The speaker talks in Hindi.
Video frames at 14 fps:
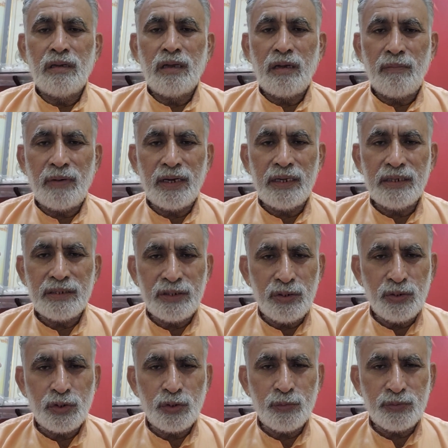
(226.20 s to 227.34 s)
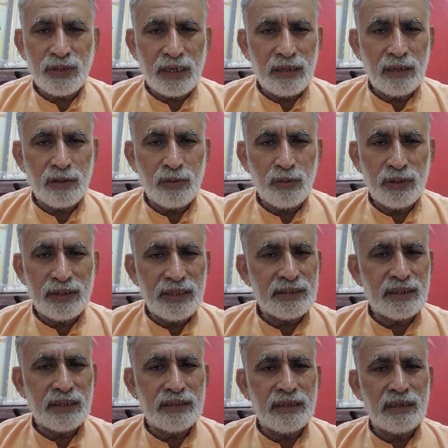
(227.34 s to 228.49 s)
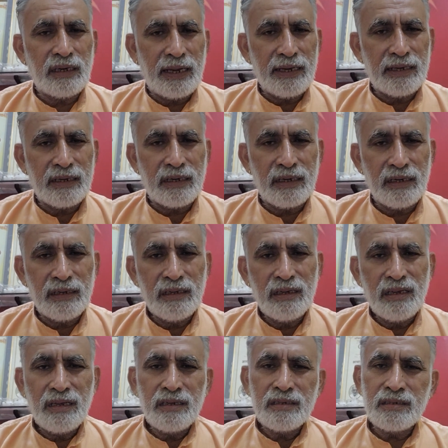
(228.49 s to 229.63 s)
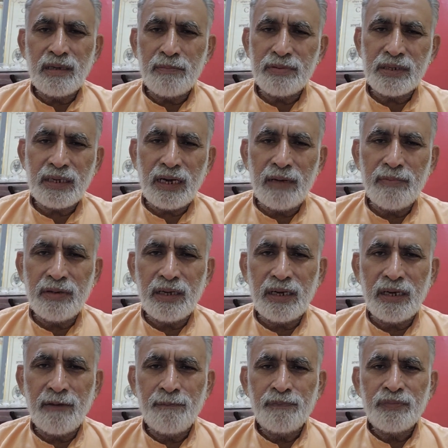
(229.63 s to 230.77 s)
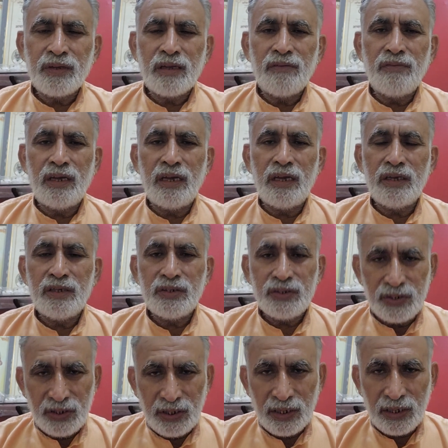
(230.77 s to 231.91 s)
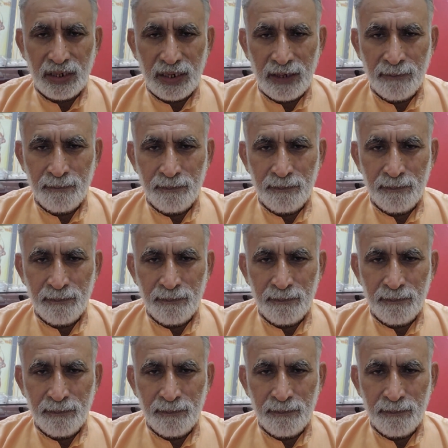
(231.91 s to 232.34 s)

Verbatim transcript: हमारे इस YouTube चैनल को अधिक से अधिक लाइक करें सब्सक्राइब करें व शेयर करें